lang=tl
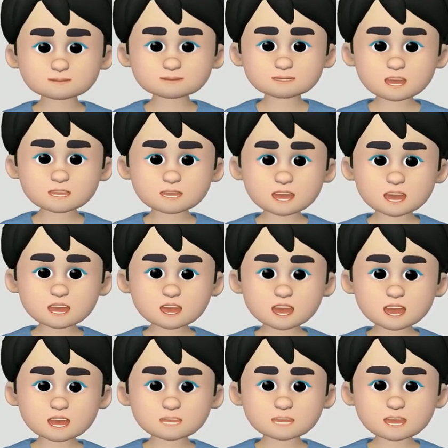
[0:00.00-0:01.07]
ang
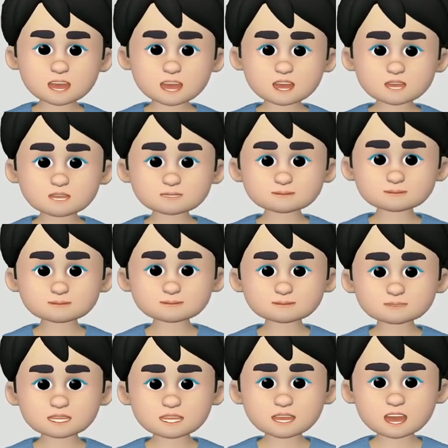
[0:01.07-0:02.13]
tangkang pag-hack
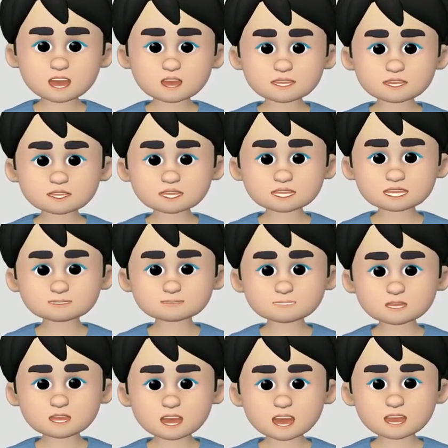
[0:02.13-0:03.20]
sa ilang website
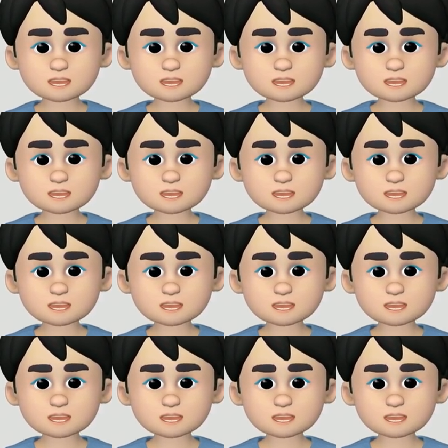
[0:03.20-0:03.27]
ng